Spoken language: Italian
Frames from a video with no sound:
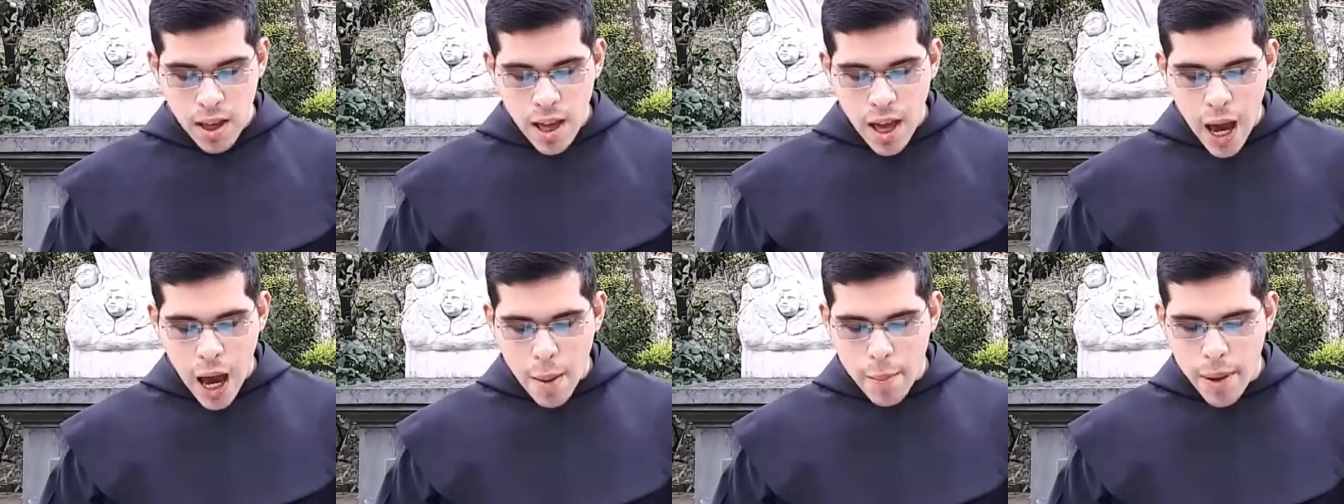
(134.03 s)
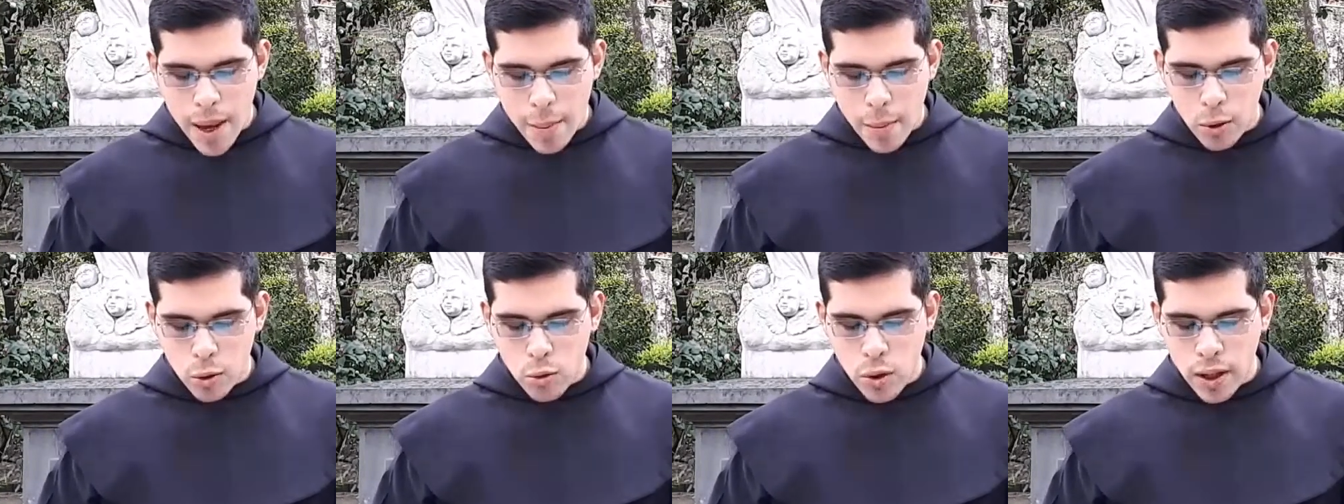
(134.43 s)

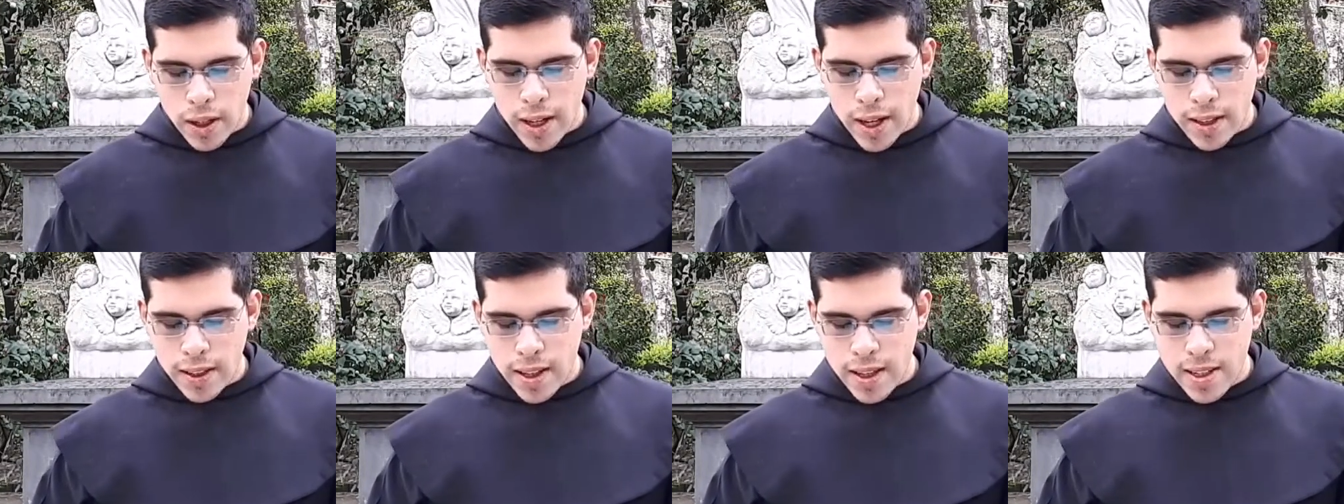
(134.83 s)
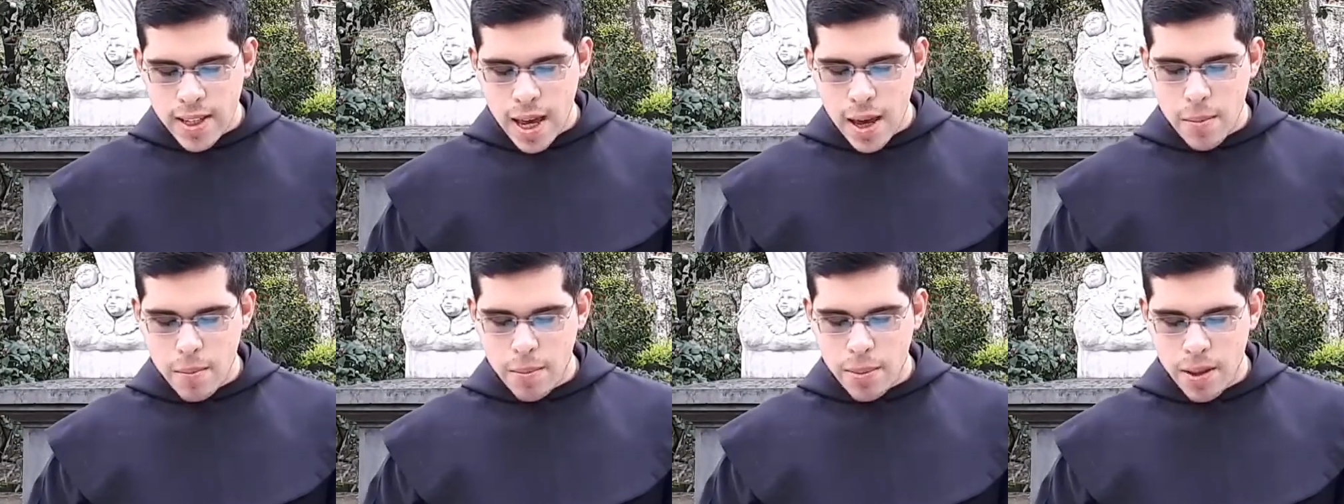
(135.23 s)
Abbiamo due grandi
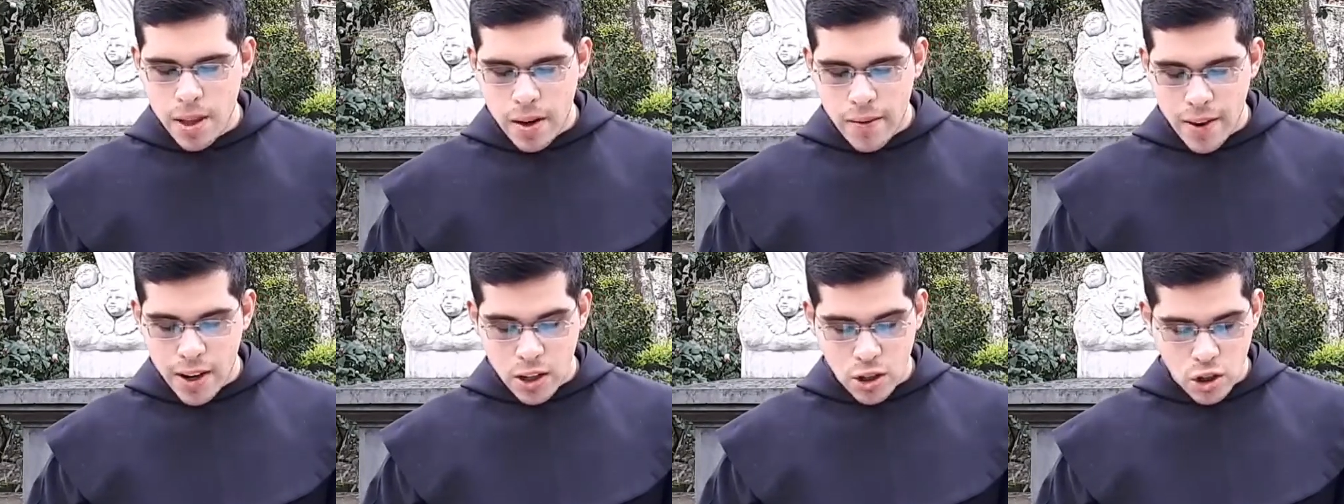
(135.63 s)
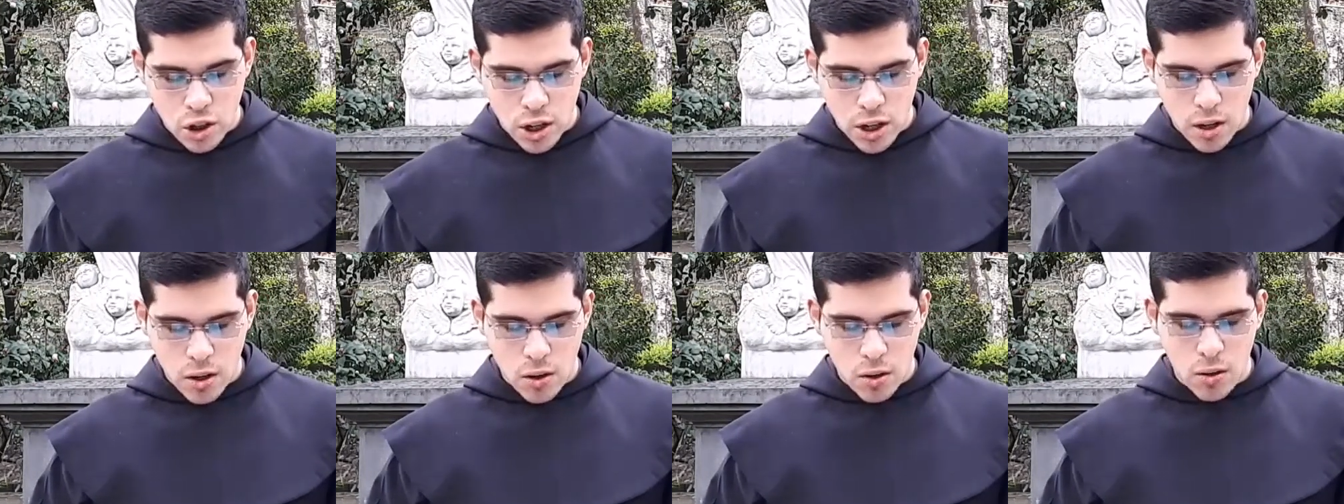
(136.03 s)
esempi nel
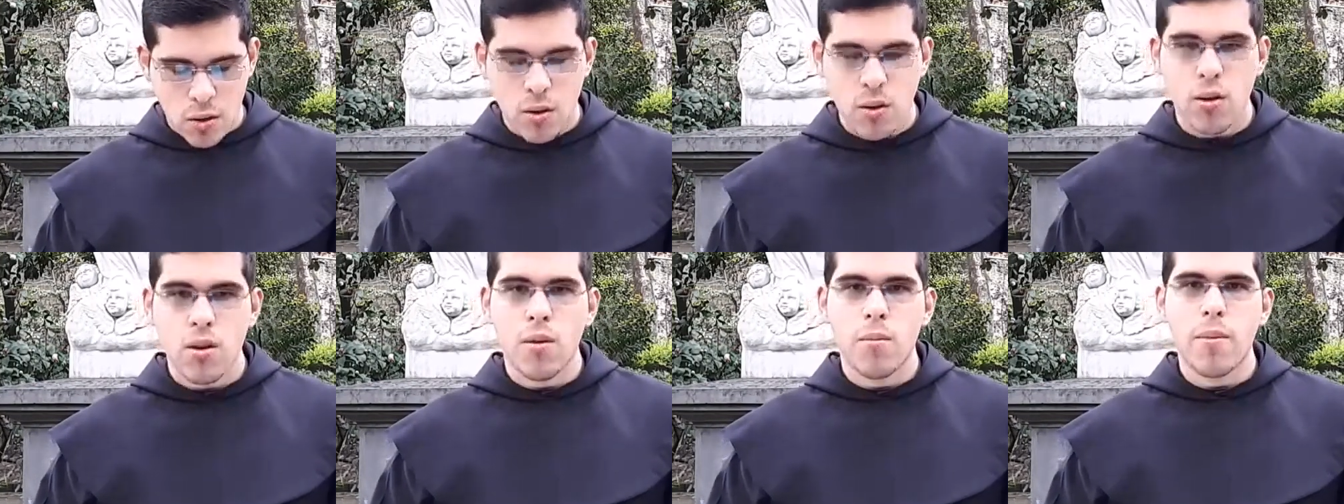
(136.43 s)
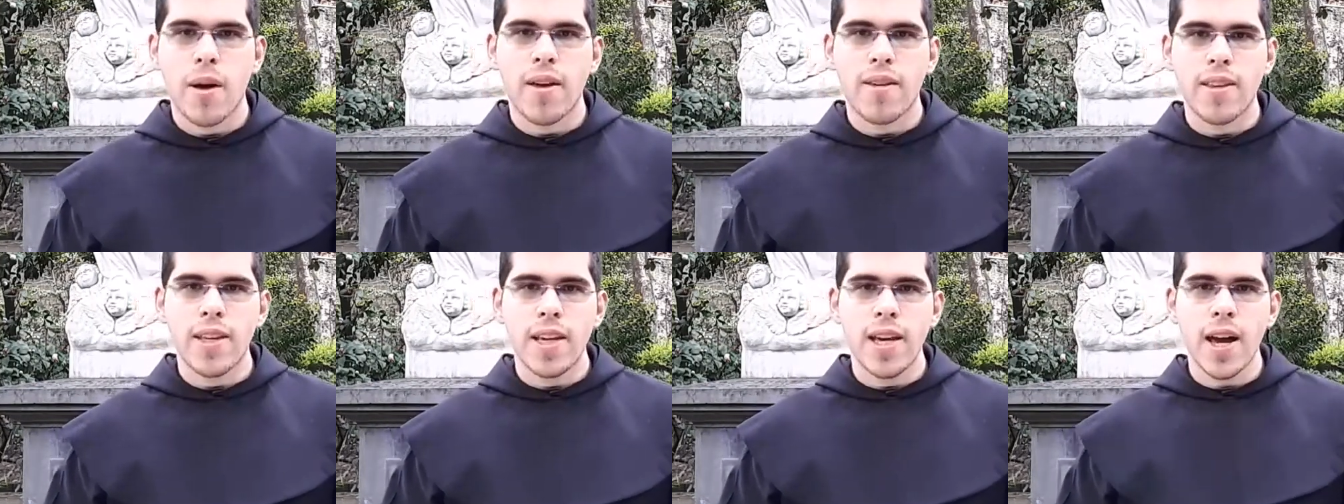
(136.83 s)
Vangelo,
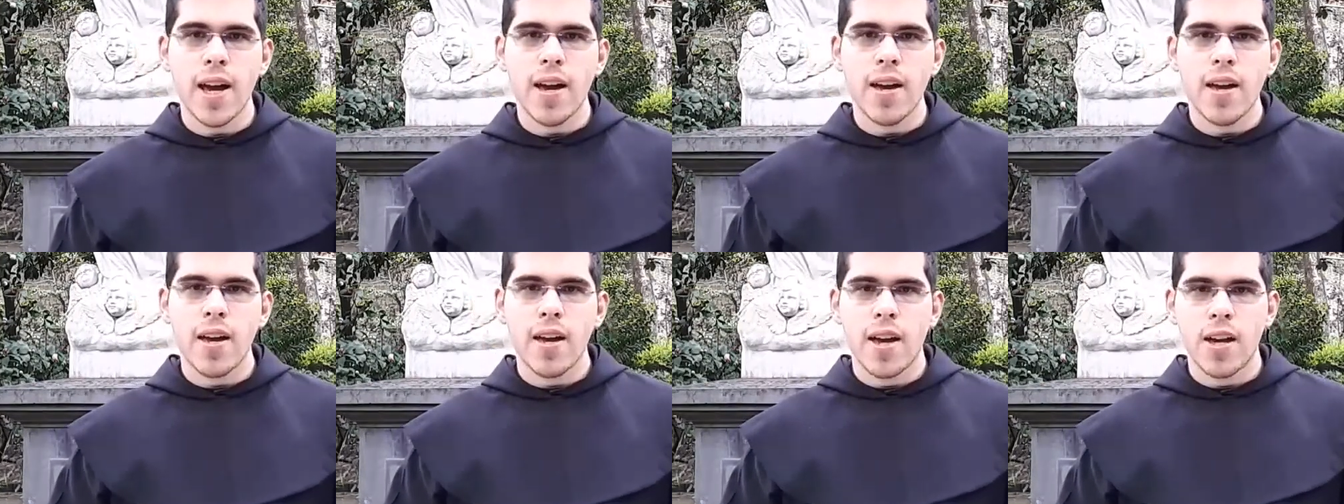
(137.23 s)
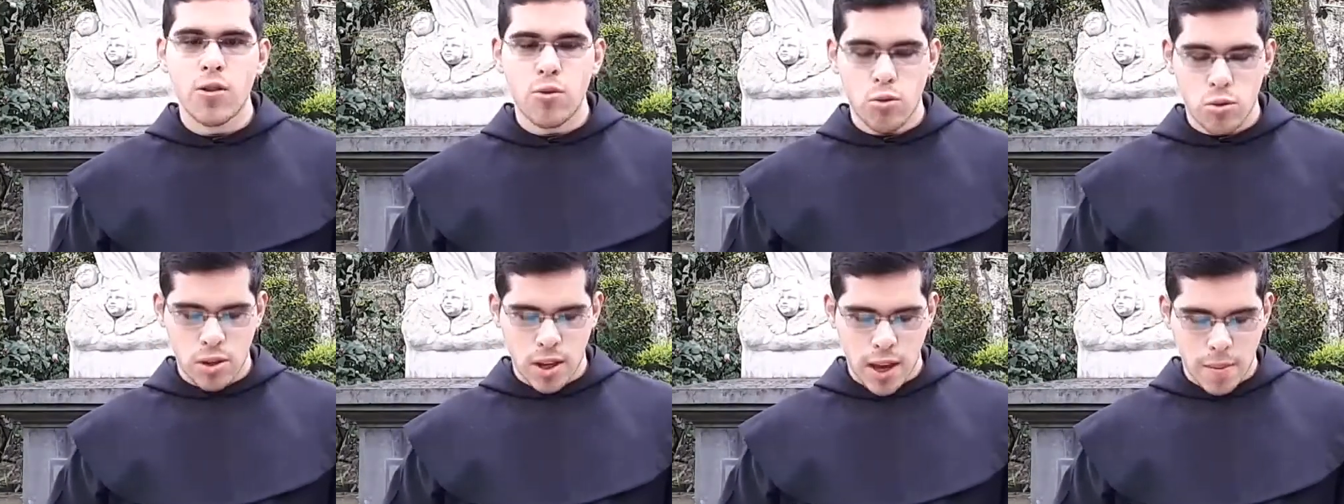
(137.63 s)
Maria e
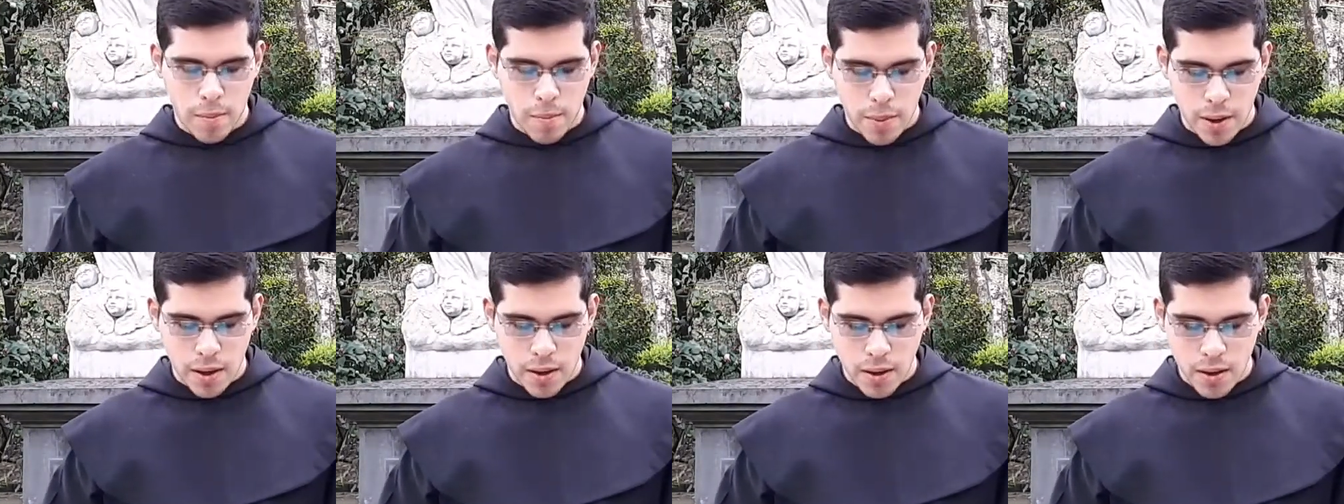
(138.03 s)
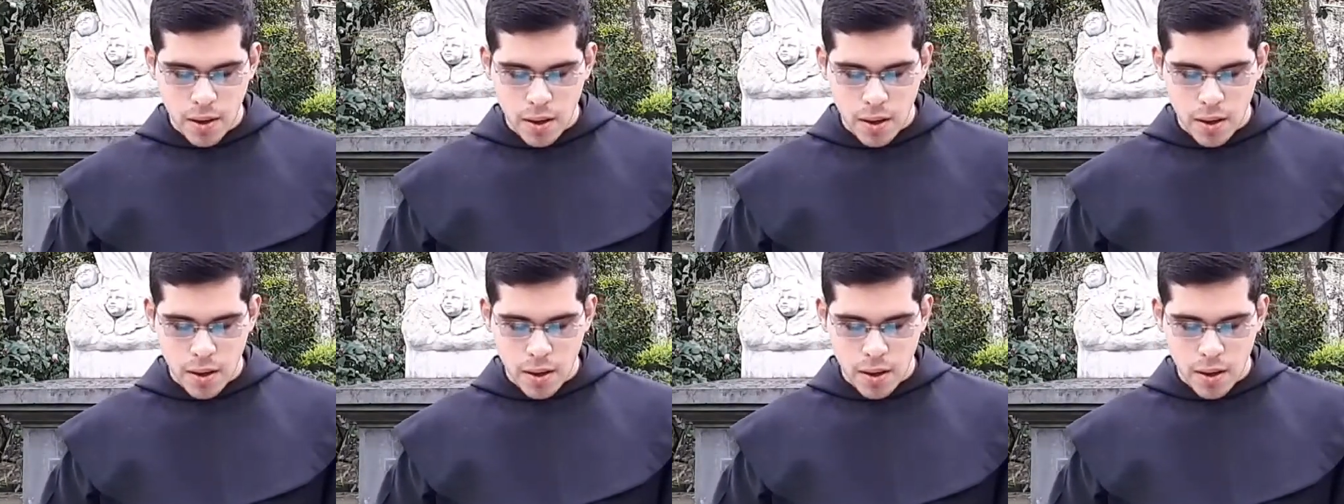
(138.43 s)
Giuseppe.